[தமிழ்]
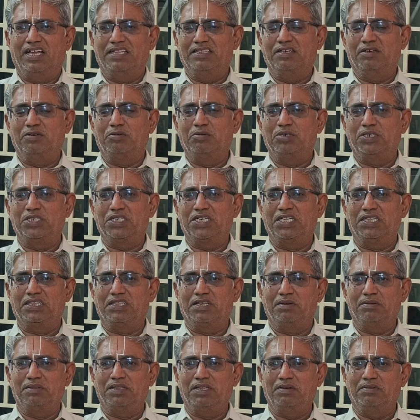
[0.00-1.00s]
அந்த
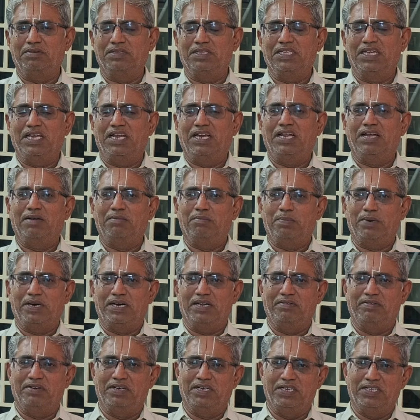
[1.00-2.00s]
குருஷேத்திரத்தில் வந்து எல்லாம்
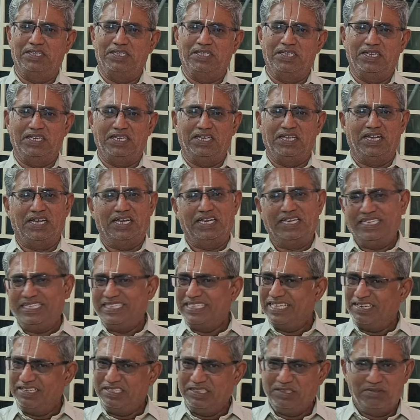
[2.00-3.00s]
படை வகுத்து நிற்கிறாங்க
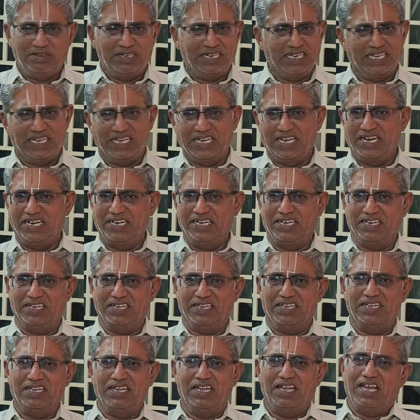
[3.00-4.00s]
இதை இது வரைக்கும் கரெக்டு